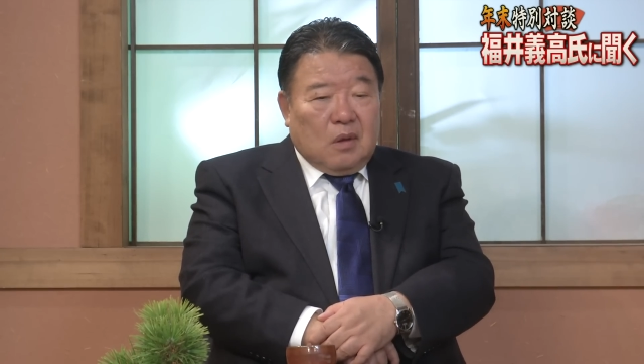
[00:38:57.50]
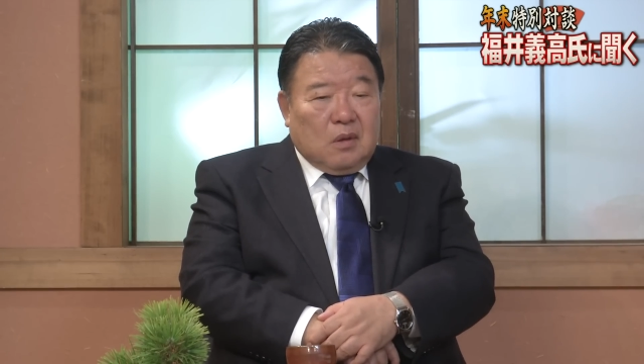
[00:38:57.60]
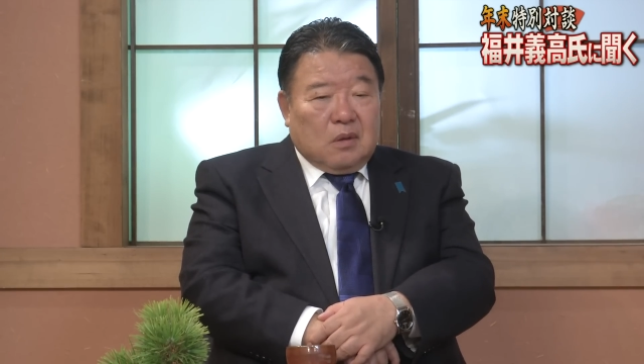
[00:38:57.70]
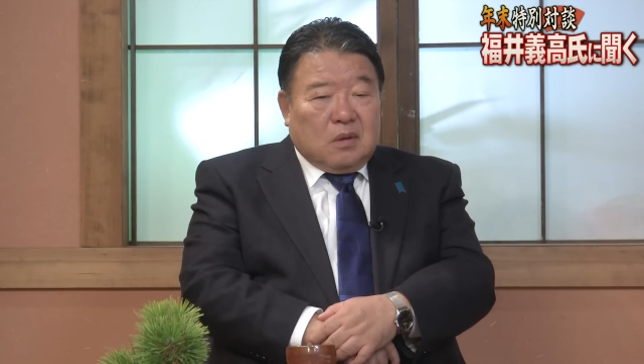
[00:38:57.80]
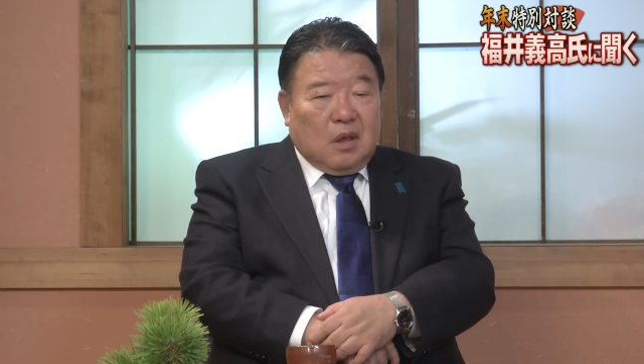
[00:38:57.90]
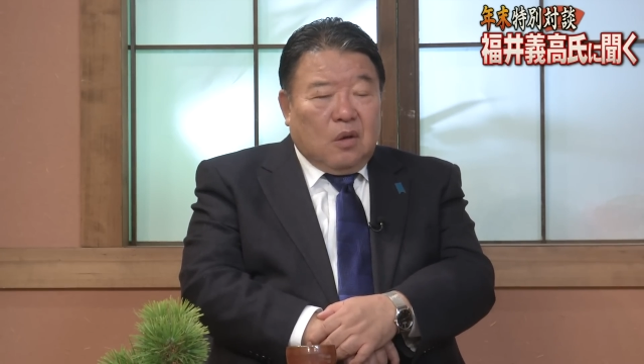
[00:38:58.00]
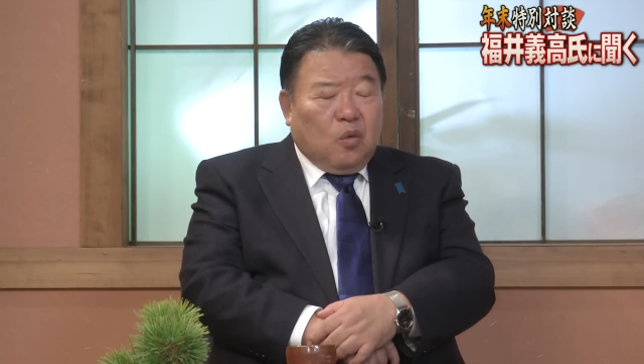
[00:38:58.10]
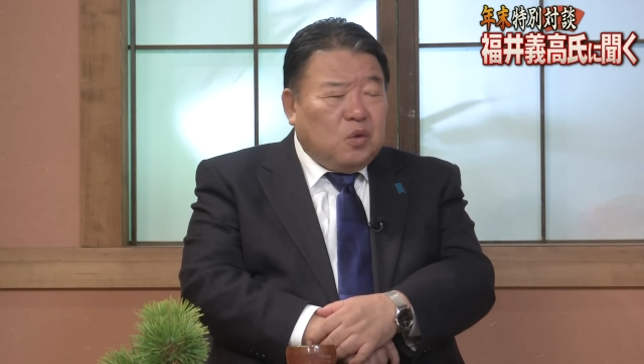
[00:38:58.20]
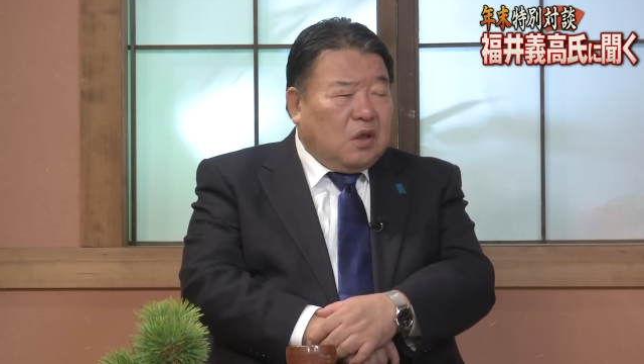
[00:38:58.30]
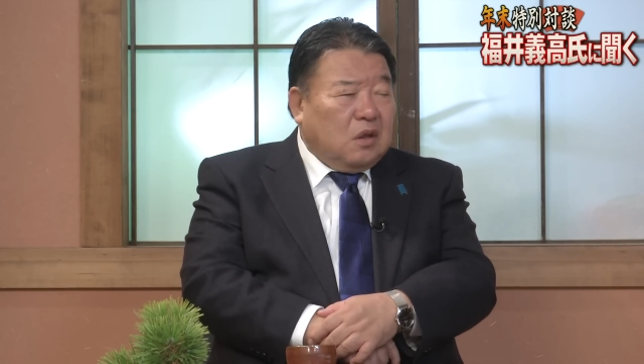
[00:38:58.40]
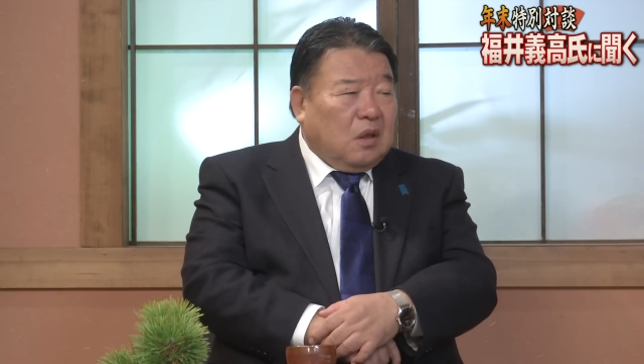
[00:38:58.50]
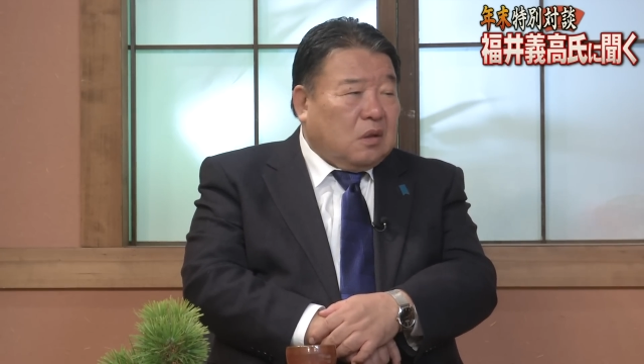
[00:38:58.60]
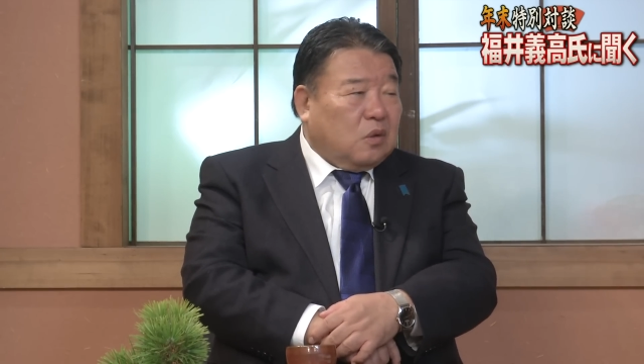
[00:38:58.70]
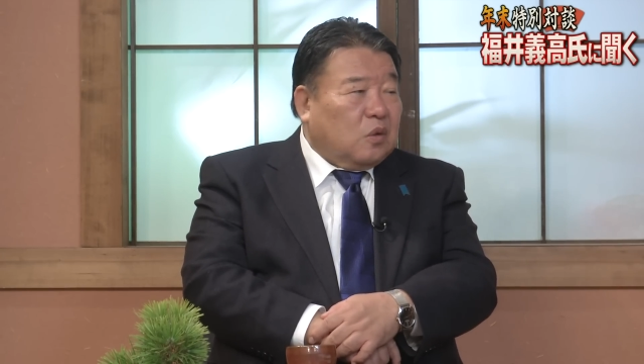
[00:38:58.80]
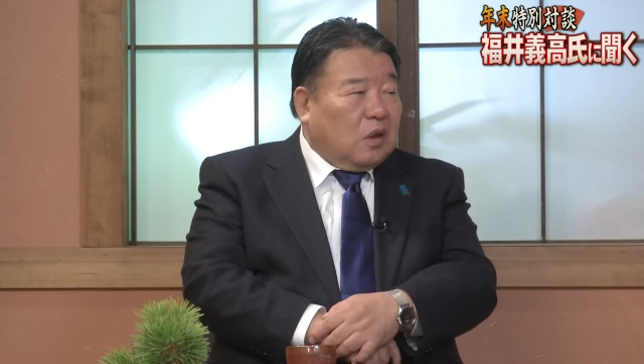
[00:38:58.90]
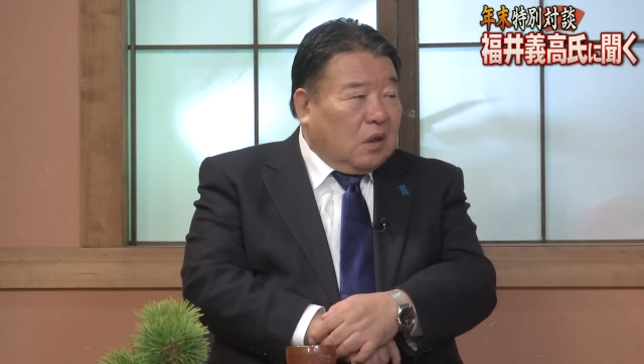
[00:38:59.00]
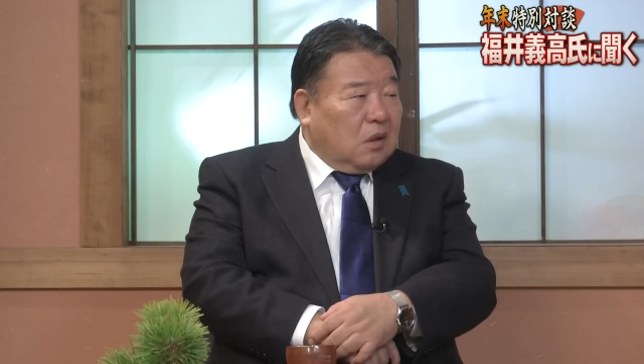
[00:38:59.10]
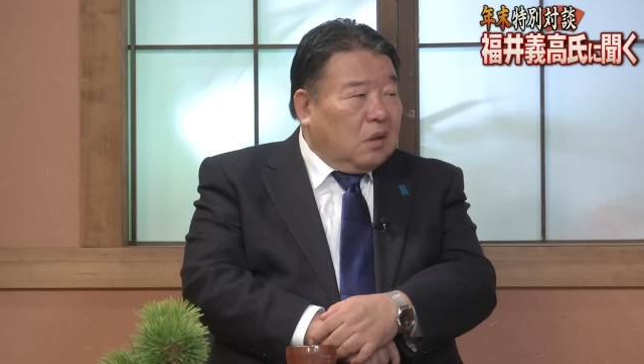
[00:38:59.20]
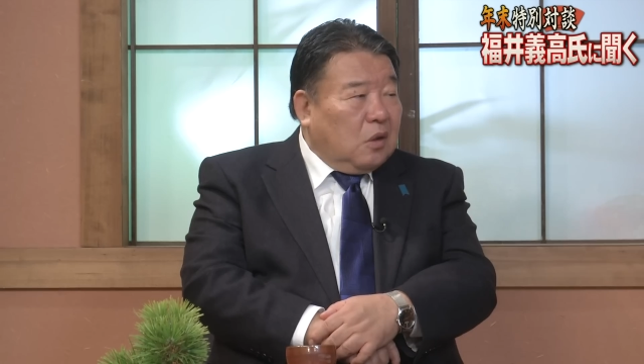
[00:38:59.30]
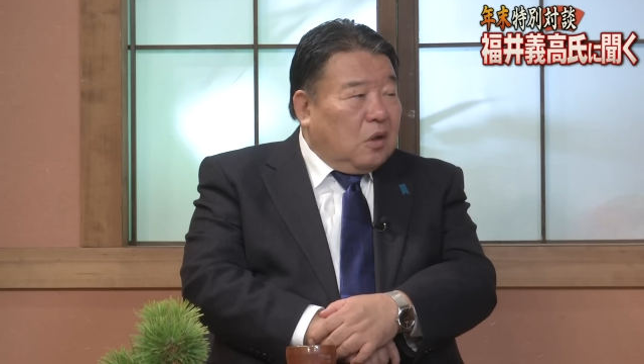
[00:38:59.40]
成功してきたっていうかね。
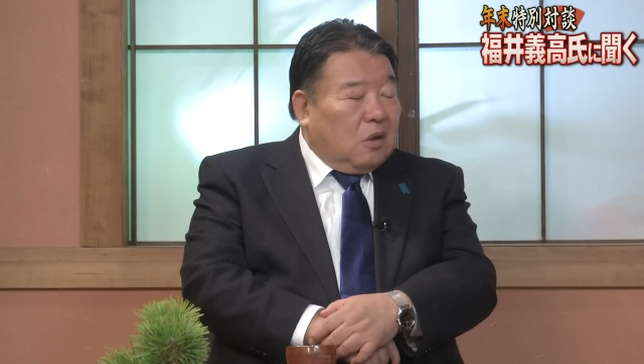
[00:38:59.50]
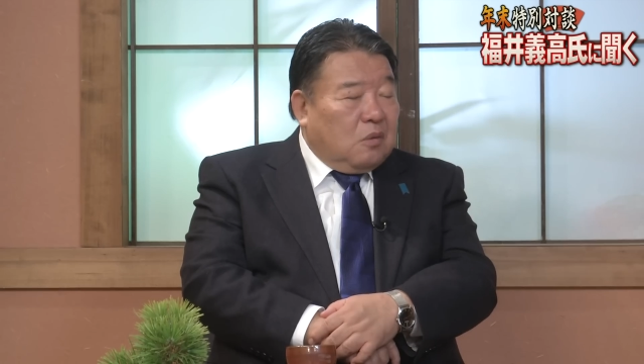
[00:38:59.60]
はい、